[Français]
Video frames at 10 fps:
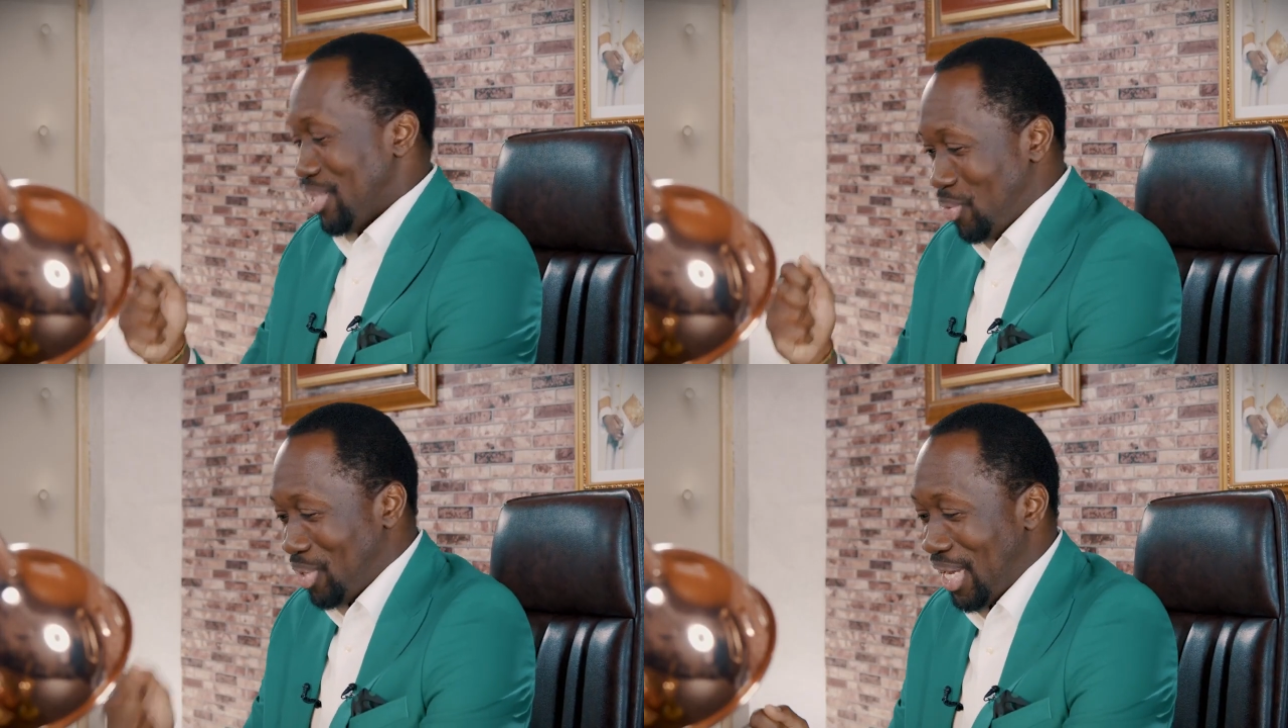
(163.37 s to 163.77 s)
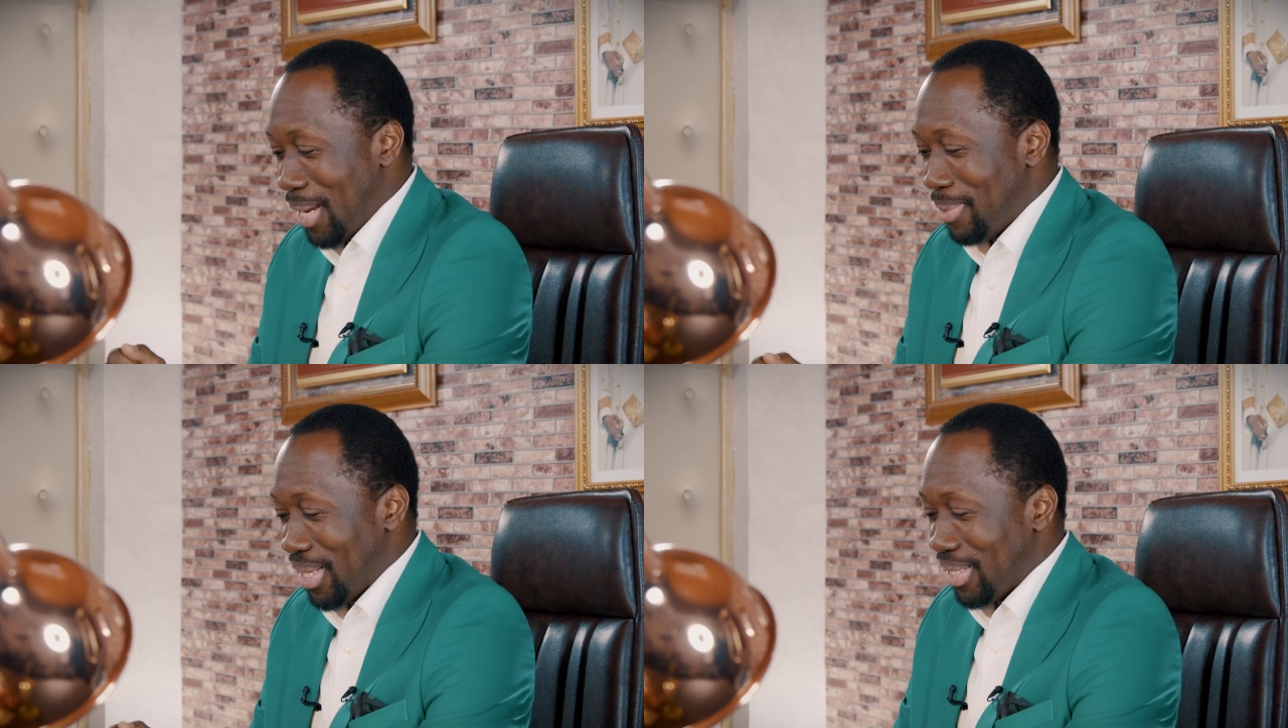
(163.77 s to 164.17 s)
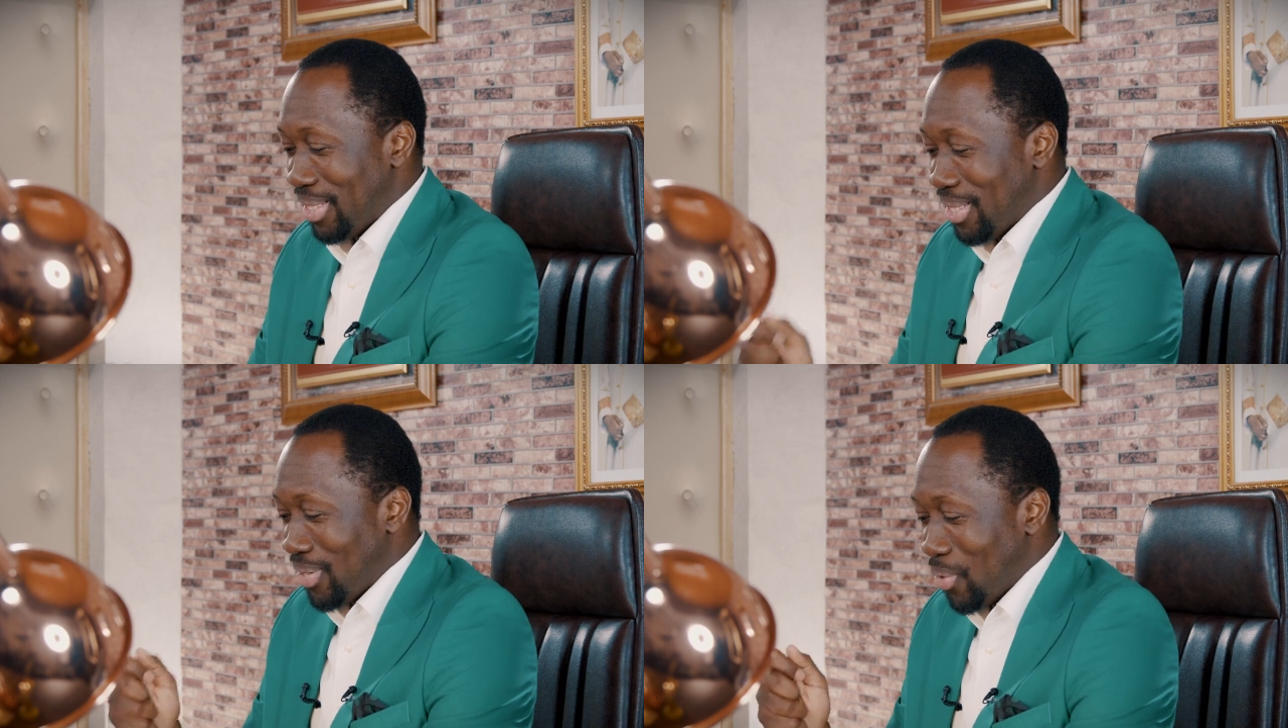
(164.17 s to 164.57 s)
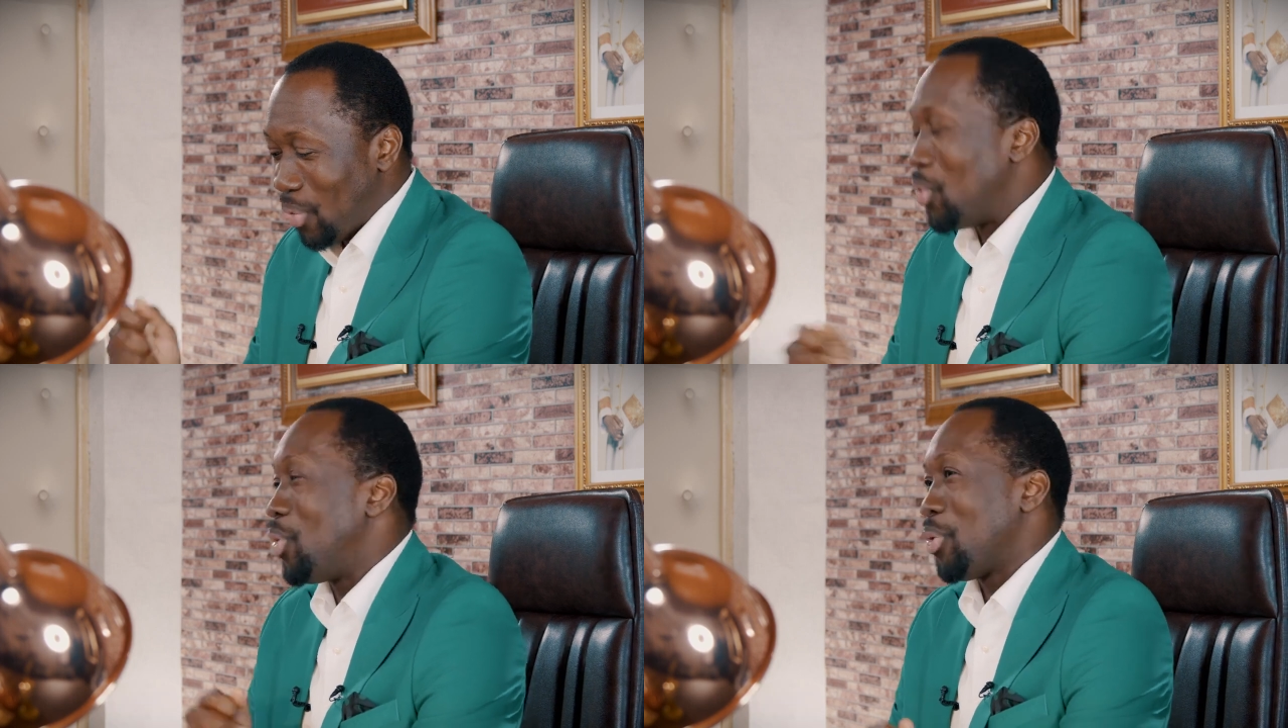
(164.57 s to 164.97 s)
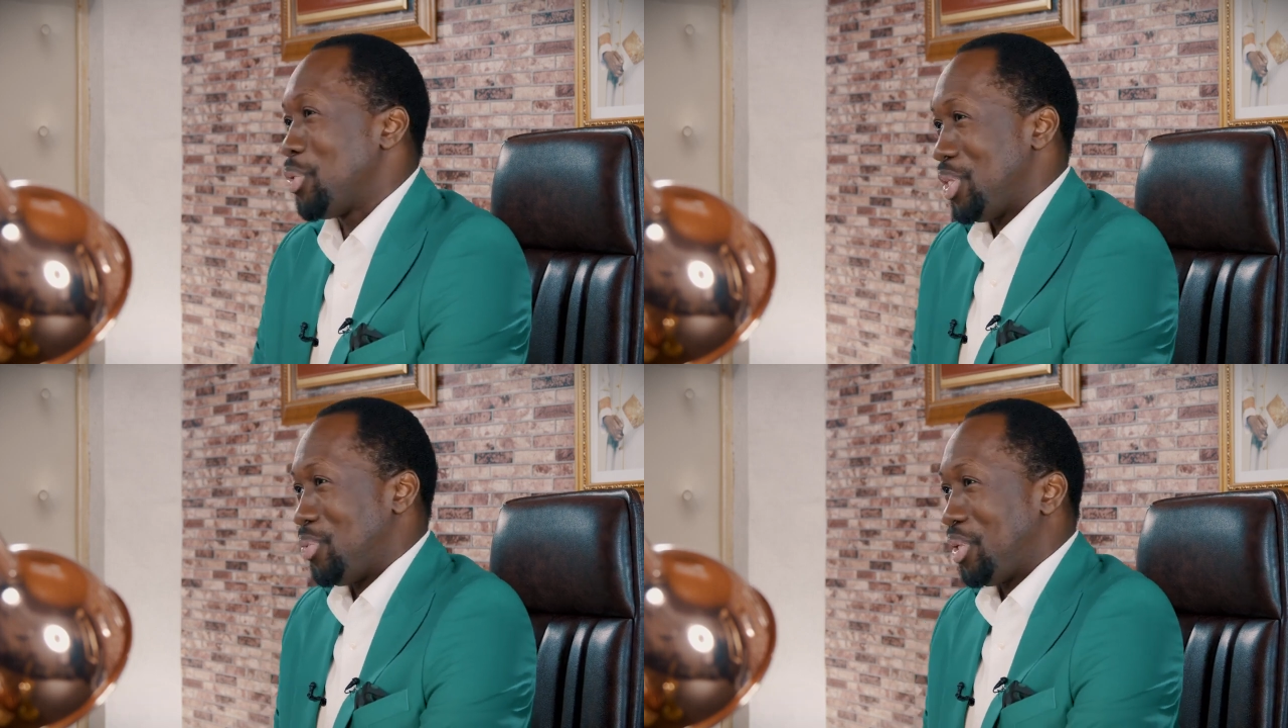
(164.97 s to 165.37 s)
du diable au nom de
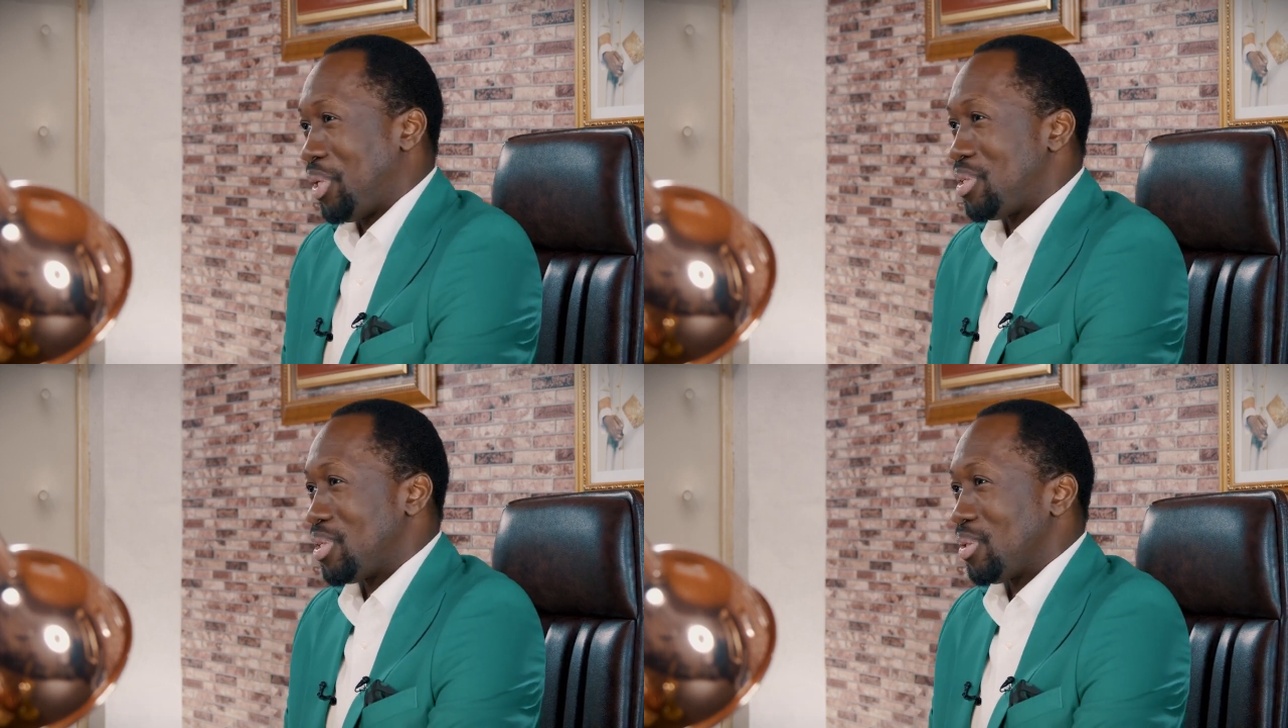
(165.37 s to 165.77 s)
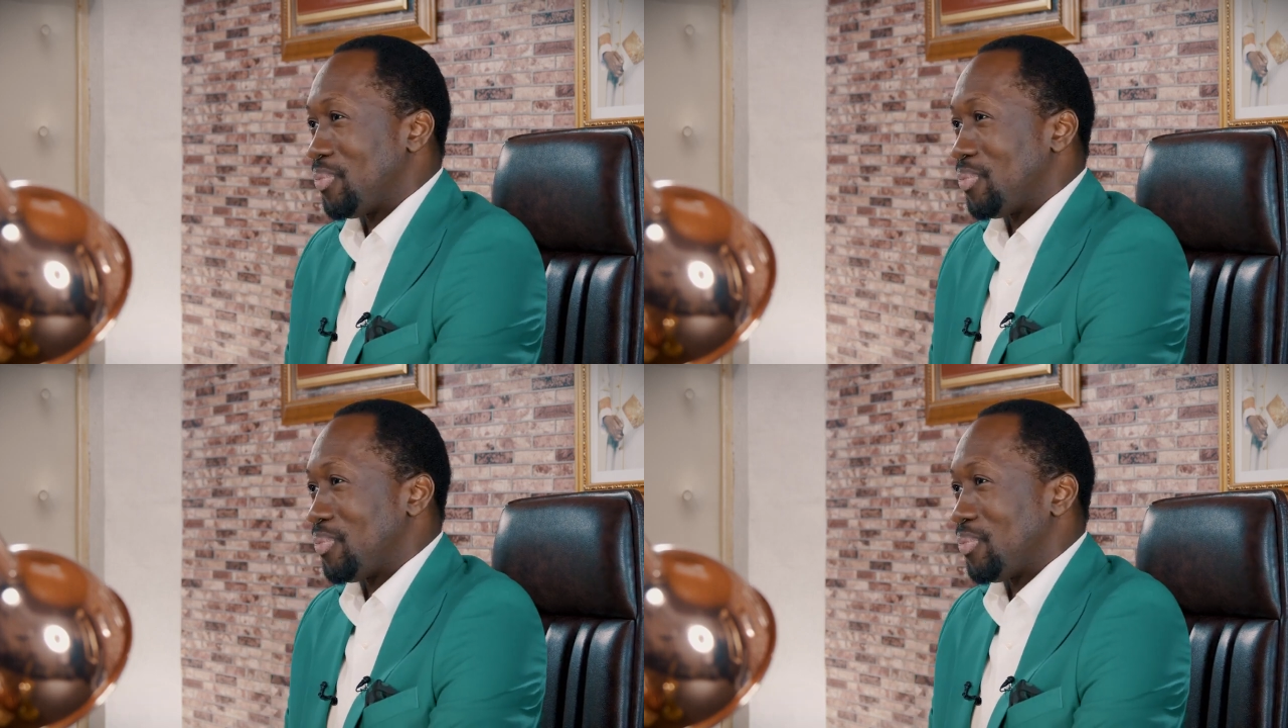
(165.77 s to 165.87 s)
Jésus-Christ